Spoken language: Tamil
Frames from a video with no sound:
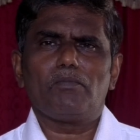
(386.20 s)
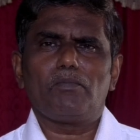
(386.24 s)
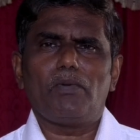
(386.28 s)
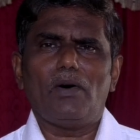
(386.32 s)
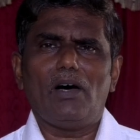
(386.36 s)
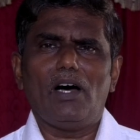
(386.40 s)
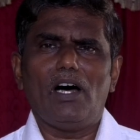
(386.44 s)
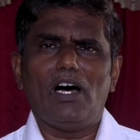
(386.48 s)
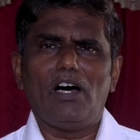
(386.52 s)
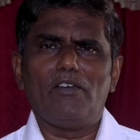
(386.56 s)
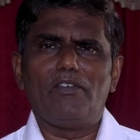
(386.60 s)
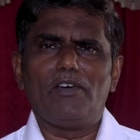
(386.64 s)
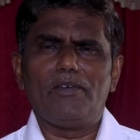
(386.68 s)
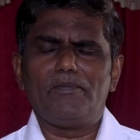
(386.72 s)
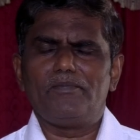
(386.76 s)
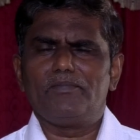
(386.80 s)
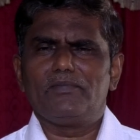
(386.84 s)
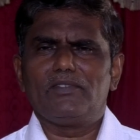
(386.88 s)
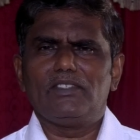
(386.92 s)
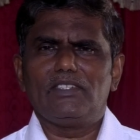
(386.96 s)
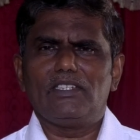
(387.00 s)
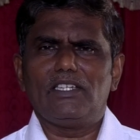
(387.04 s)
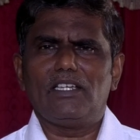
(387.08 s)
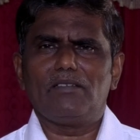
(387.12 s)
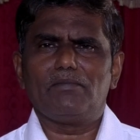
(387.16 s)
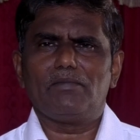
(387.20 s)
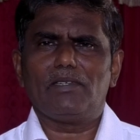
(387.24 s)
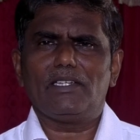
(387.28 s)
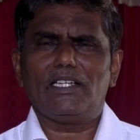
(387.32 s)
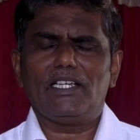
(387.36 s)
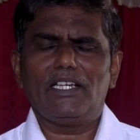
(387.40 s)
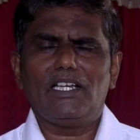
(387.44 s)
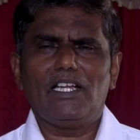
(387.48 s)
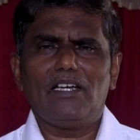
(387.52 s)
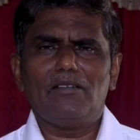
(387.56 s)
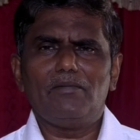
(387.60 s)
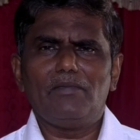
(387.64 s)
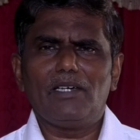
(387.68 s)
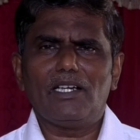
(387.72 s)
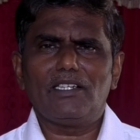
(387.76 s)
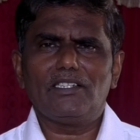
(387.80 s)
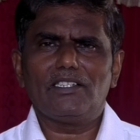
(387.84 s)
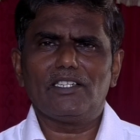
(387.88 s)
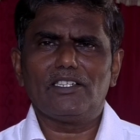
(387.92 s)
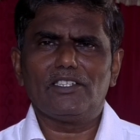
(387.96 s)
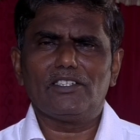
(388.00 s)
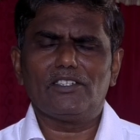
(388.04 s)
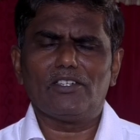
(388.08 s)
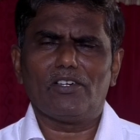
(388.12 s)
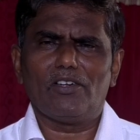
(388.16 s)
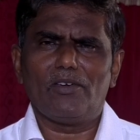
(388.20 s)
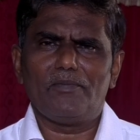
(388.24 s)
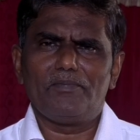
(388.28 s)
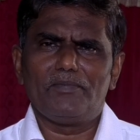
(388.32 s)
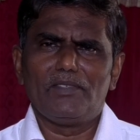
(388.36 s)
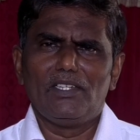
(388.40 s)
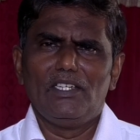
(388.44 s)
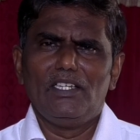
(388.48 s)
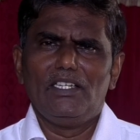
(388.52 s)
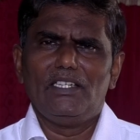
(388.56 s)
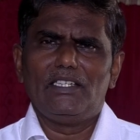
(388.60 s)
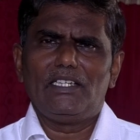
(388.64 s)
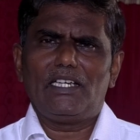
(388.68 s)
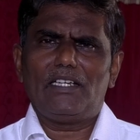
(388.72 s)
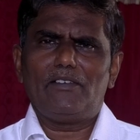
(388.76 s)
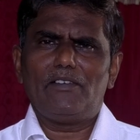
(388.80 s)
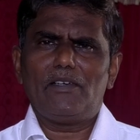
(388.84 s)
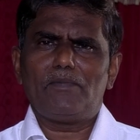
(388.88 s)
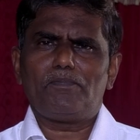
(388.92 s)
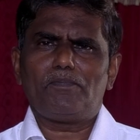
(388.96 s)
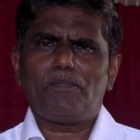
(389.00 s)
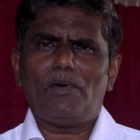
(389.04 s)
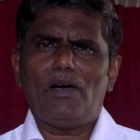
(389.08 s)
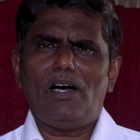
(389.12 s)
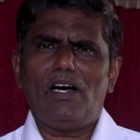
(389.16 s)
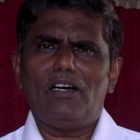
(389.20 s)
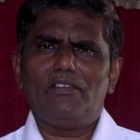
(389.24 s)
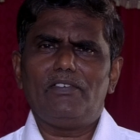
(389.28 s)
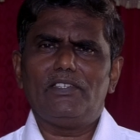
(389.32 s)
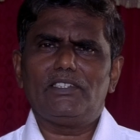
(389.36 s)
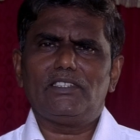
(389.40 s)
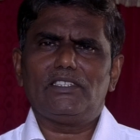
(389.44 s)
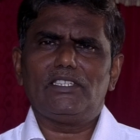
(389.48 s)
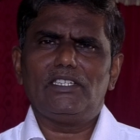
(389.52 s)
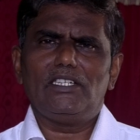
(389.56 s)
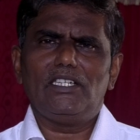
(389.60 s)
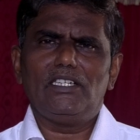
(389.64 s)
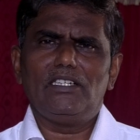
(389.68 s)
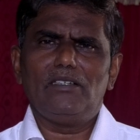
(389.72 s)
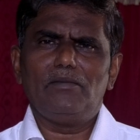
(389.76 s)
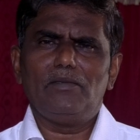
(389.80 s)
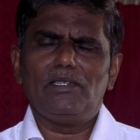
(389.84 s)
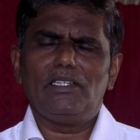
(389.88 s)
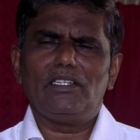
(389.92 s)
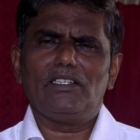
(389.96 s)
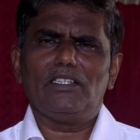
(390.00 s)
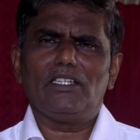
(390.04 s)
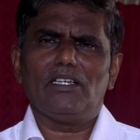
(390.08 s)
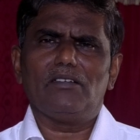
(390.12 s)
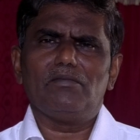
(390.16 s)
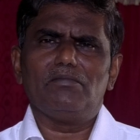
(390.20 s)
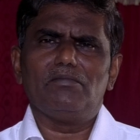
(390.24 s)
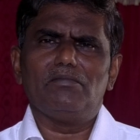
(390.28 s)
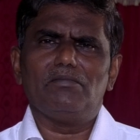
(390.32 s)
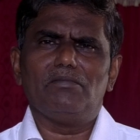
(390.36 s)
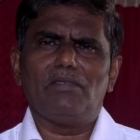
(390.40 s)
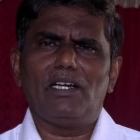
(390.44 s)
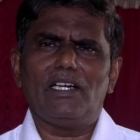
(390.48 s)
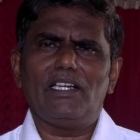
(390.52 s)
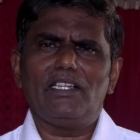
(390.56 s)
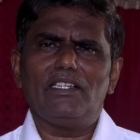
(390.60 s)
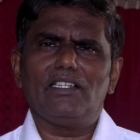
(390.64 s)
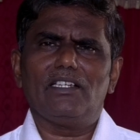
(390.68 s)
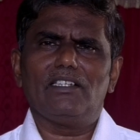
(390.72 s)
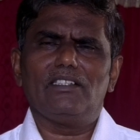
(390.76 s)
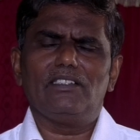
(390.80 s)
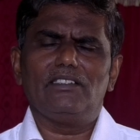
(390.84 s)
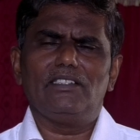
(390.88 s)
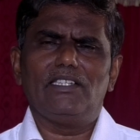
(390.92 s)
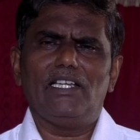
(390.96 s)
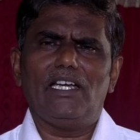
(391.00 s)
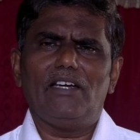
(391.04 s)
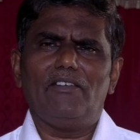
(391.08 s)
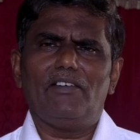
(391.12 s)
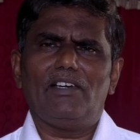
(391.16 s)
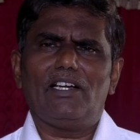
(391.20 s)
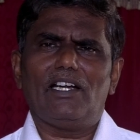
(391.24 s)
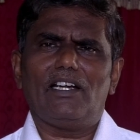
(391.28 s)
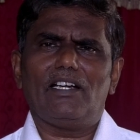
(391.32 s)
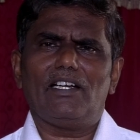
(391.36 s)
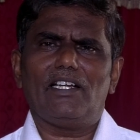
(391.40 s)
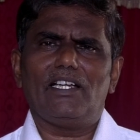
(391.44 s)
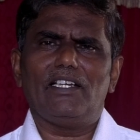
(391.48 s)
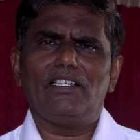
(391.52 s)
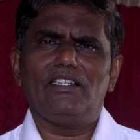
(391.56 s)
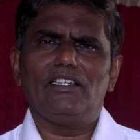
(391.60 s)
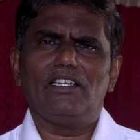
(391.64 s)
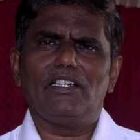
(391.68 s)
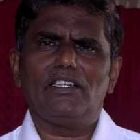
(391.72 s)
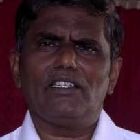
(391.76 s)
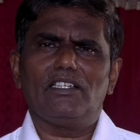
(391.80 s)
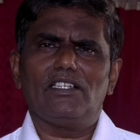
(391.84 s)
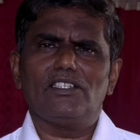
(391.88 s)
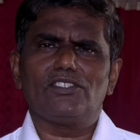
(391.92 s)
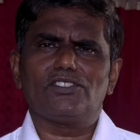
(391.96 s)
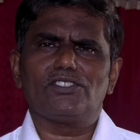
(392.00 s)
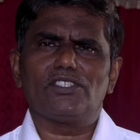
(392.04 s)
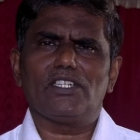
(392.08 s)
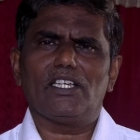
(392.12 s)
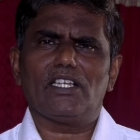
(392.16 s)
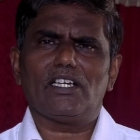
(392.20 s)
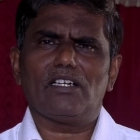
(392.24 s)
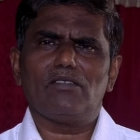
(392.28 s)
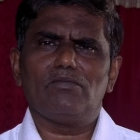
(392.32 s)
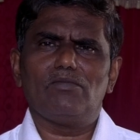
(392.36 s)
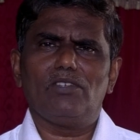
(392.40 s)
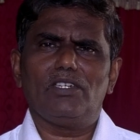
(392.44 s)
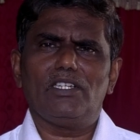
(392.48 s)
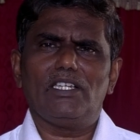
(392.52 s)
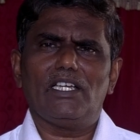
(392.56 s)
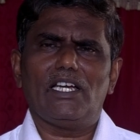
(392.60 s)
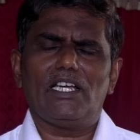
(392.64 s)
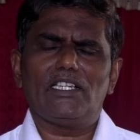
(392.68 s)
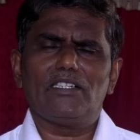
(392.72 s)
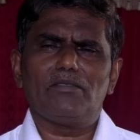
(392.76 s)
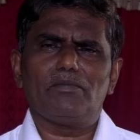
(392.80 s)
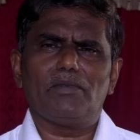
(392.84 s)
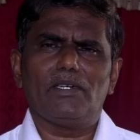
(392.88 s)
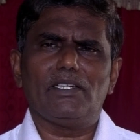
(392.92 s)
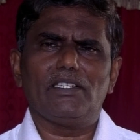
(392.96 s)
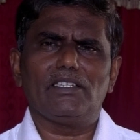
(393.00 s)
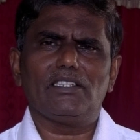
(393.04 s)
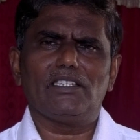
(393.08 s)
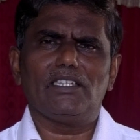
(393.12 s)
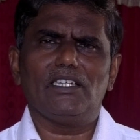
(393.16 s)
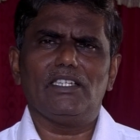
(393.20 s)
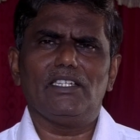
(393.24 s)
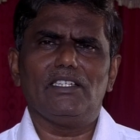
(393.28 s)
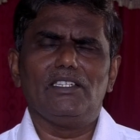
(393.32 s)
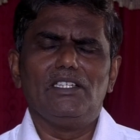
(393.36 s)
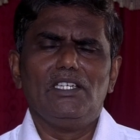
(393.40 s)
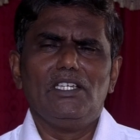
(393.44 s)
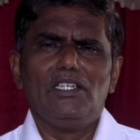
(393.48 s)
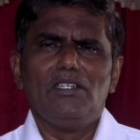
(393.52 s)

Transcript: பாவம் என்பதை நாம் அறிந்திருக்கிறோம் எனவே பாவத்தின் நிமித்தம் மனிதன் தேவனண்டை நெருங்கி சேர முடியாதபடிக்கு